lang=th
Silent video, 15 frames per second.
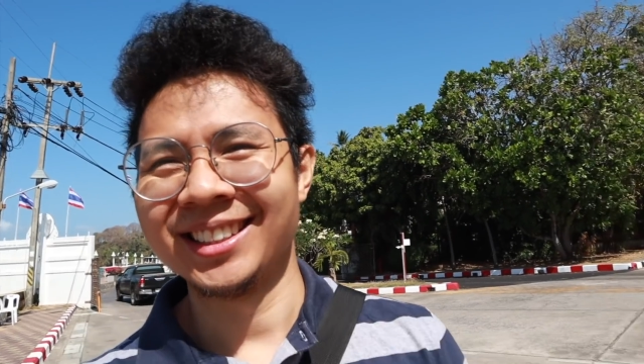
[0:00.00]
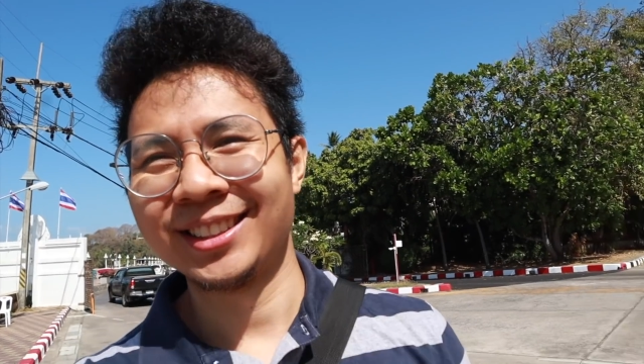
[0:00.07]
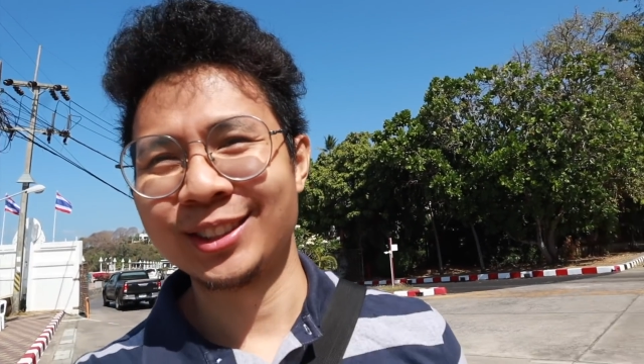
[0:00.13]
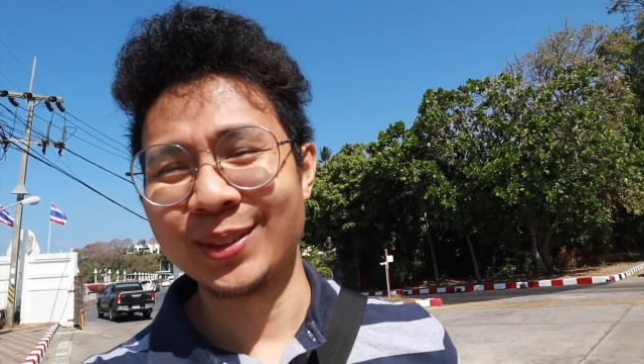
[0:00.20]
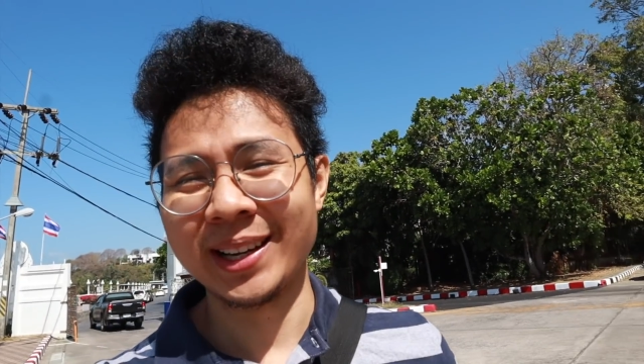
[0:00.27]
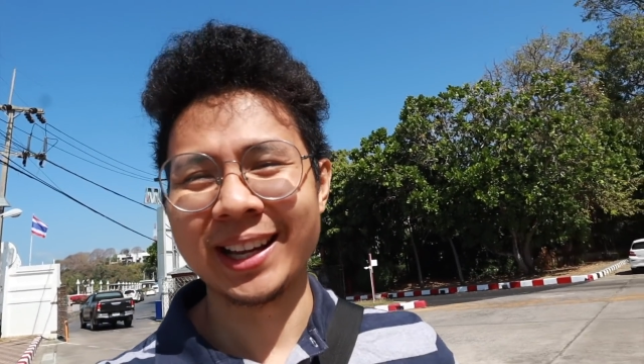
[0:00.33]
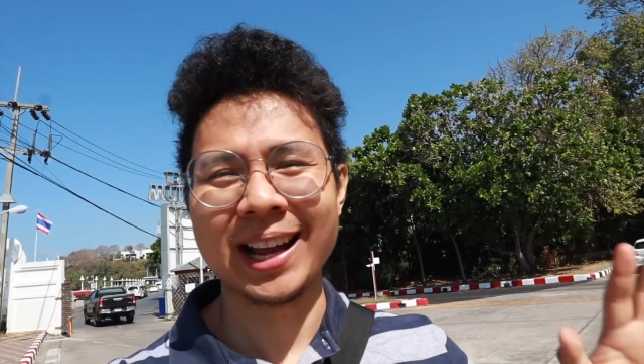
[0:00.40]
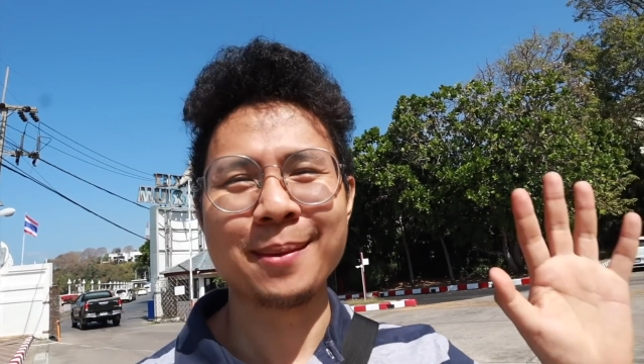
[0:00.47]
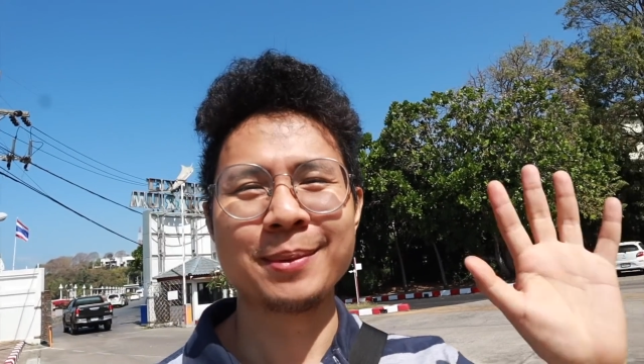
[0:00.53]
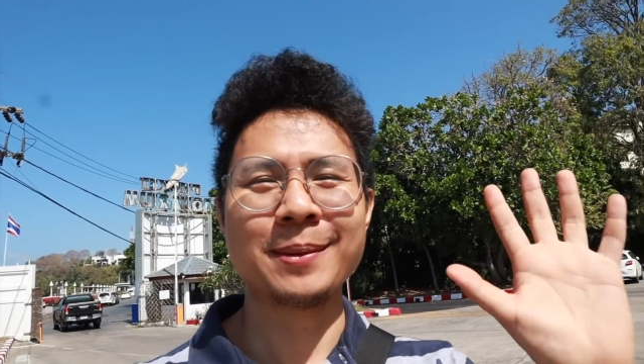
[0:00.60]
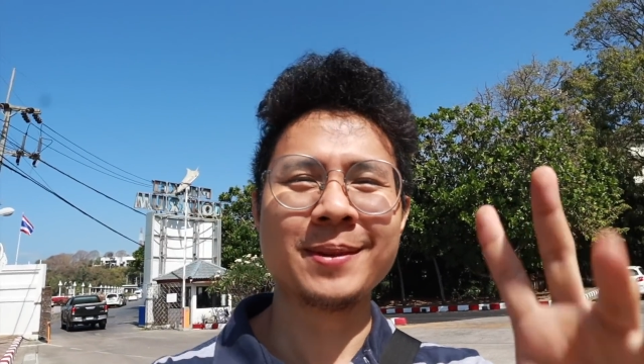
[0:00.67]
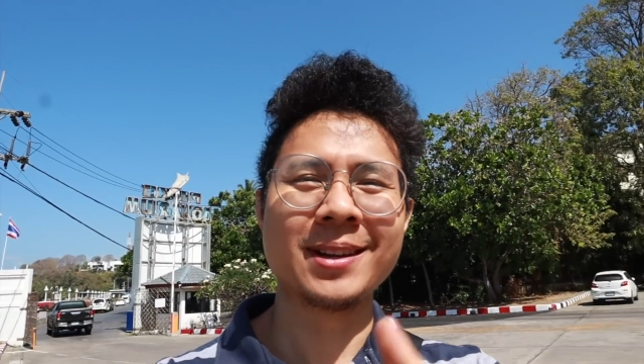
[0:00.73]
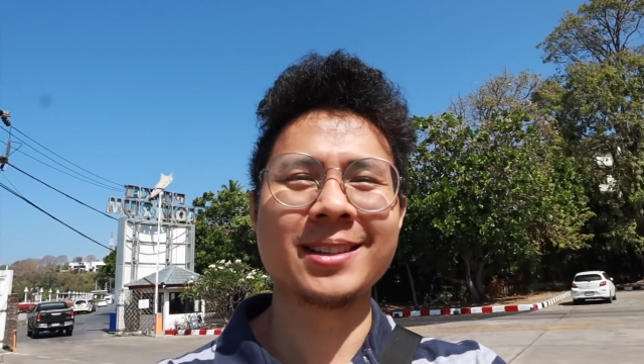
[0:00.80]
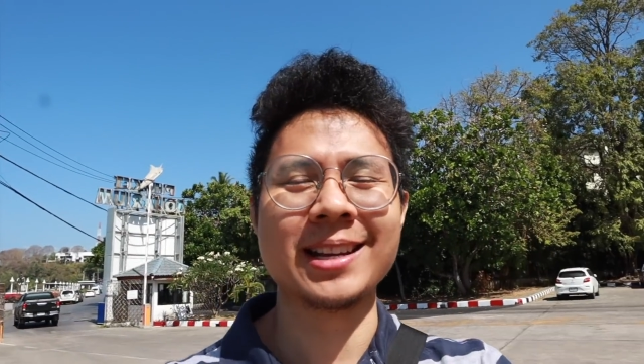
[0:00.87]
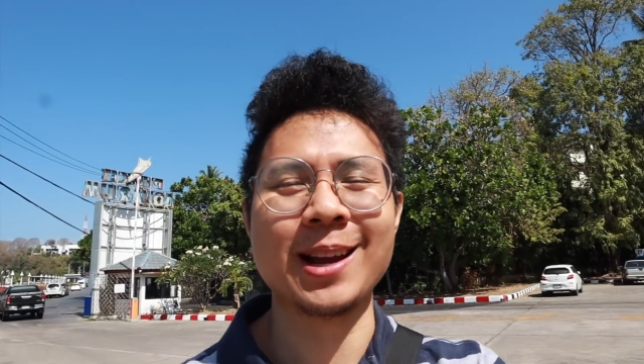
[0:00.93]
สวัสดีครับ
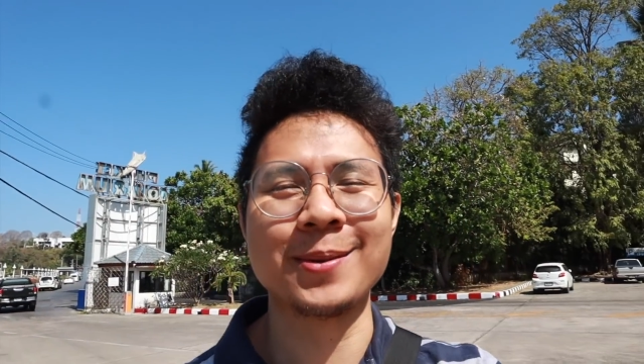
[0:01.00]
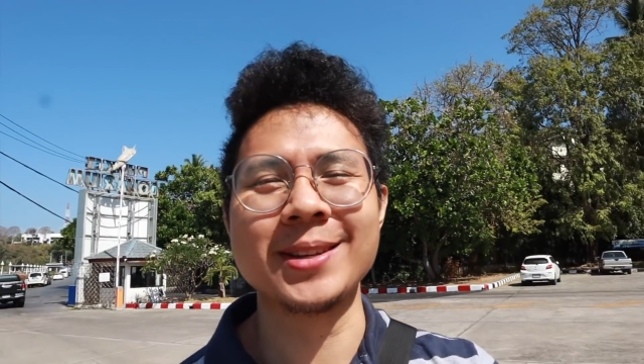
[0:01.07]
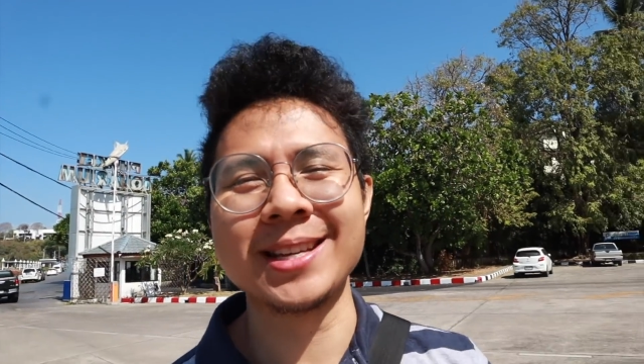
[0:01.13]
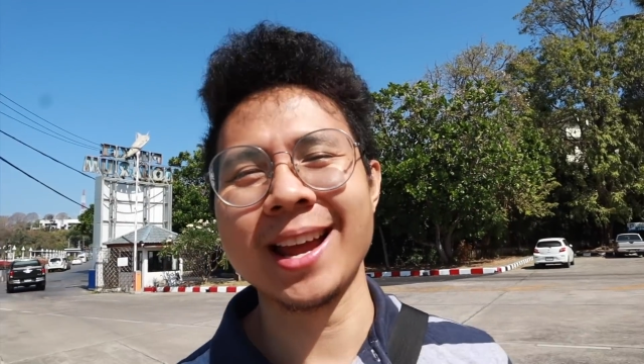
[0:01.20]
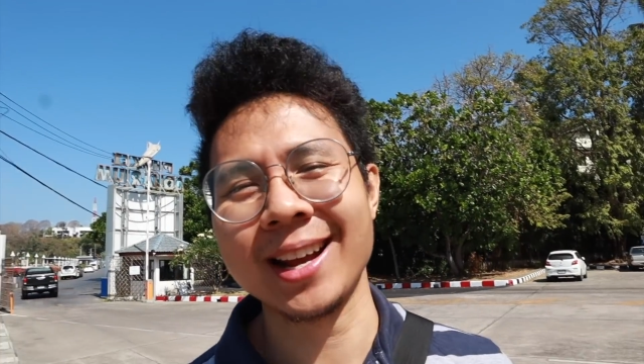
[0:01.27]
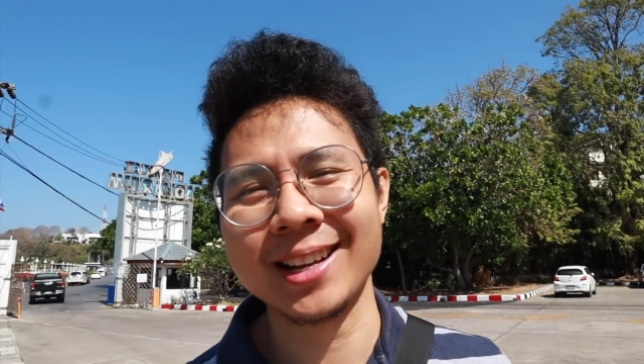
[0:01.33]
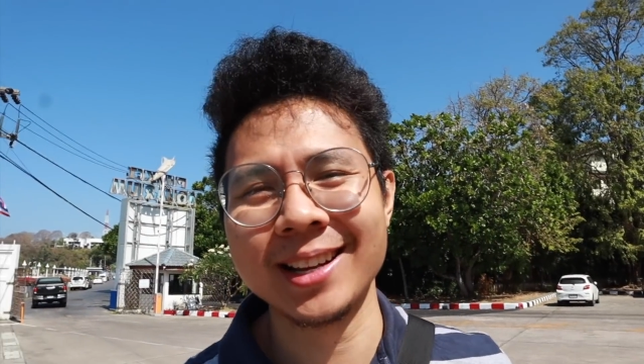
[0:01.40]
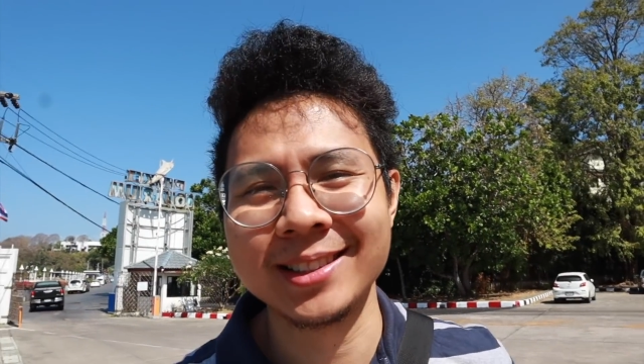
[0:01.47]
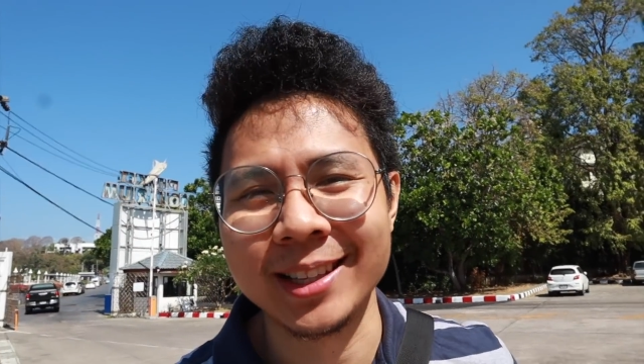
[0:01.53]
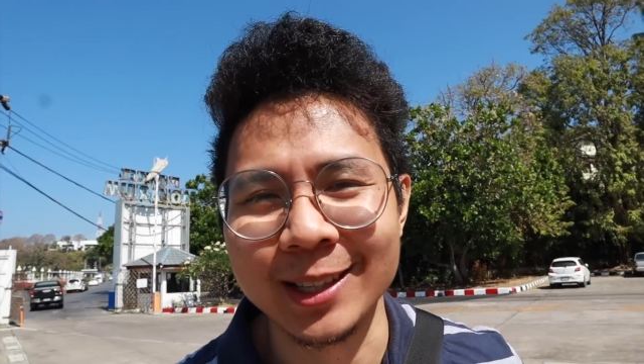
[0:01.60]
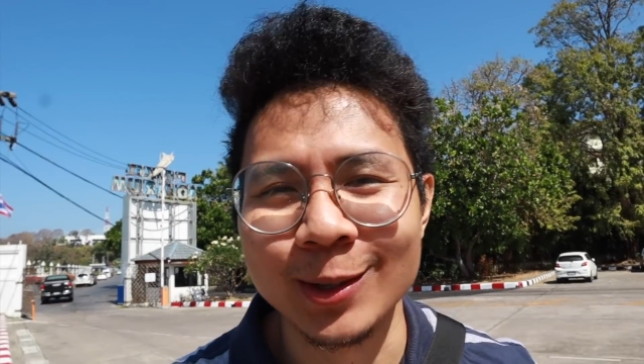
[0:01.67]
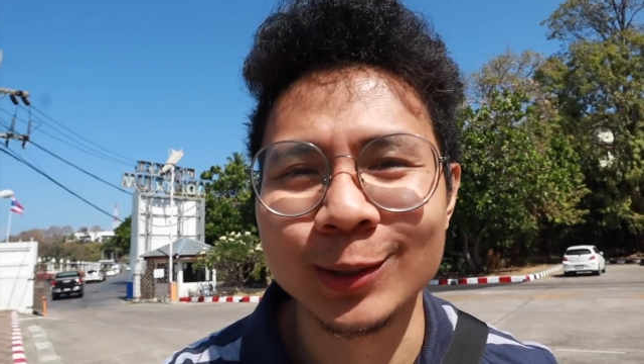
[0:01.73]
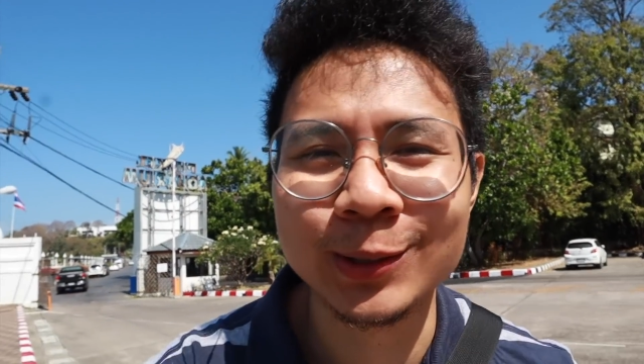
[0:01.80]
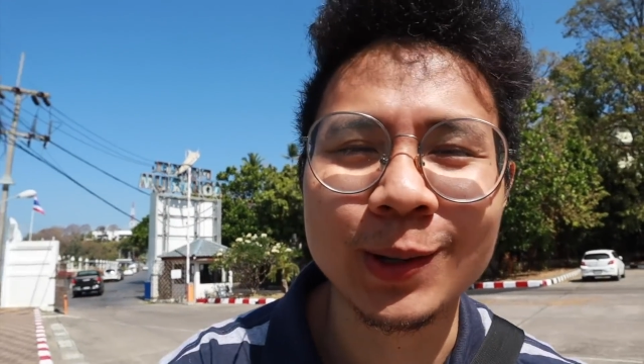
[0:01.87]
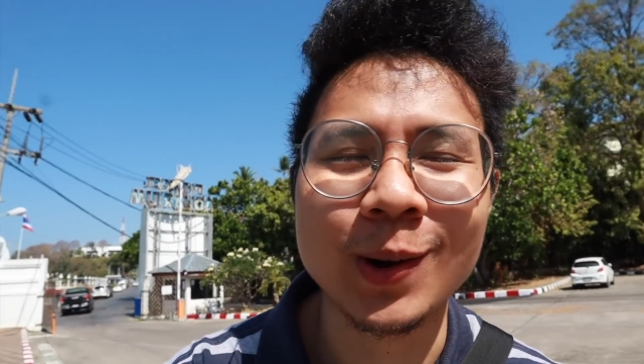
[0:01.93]
เพื่อนๆชาววิชาเกินสาร
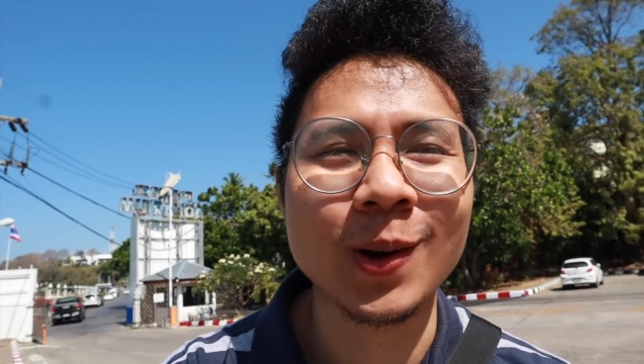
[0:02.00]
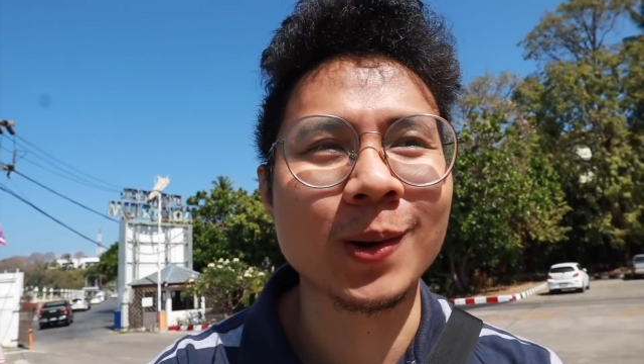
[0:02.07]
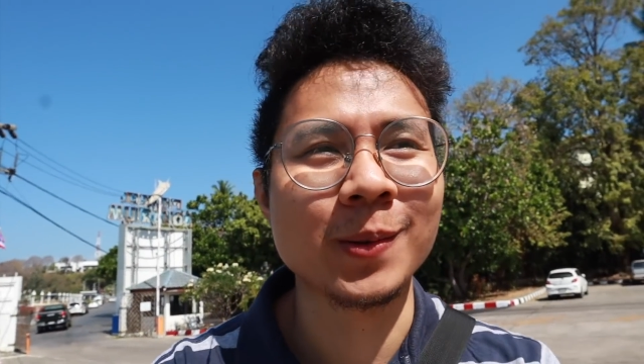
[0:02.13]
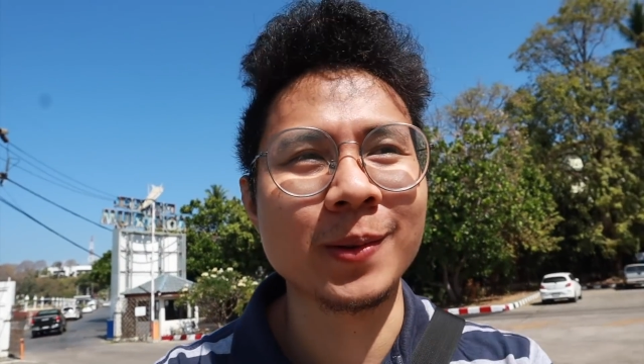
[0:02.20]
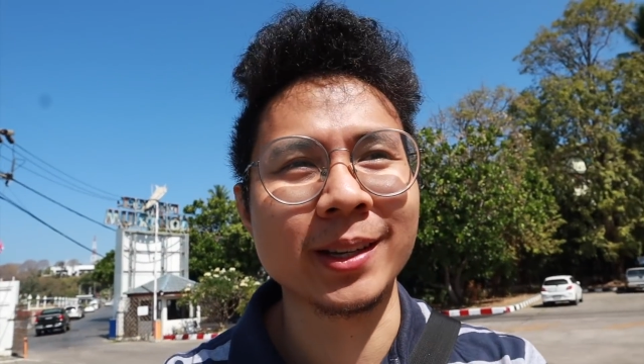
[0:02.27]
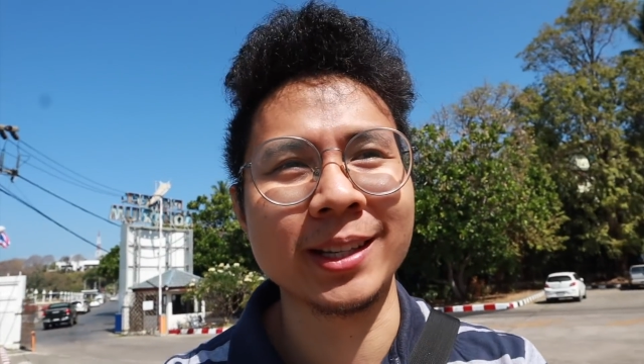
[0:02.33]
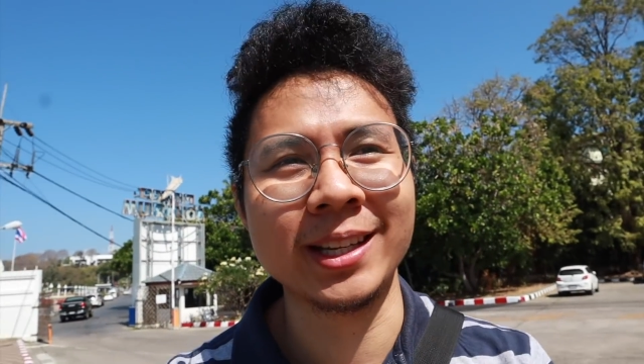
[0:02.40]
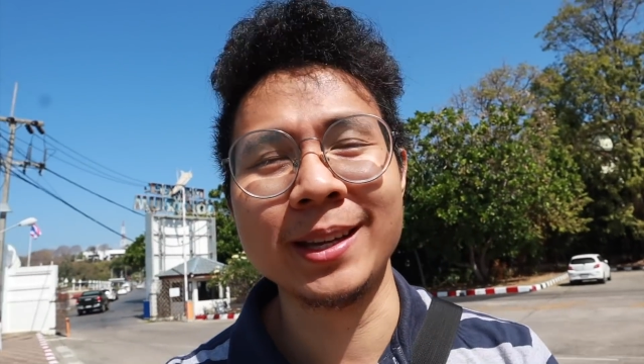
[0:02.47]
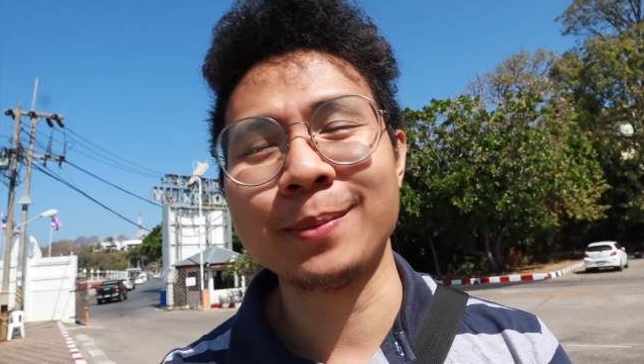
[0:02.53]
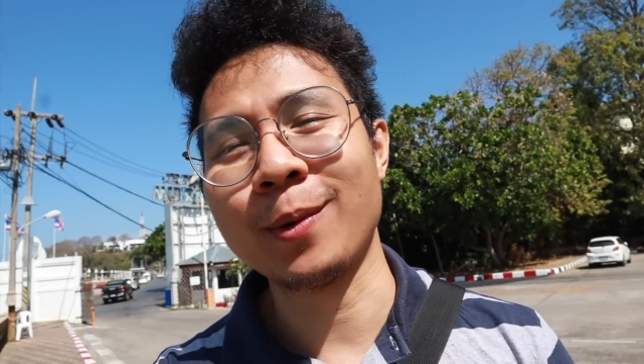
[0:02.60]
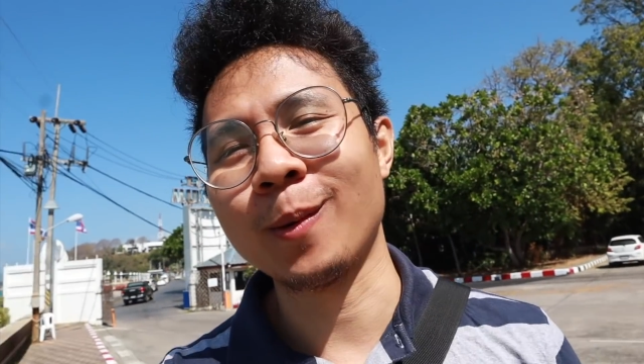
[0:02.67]
โลกทุกคนวันนี้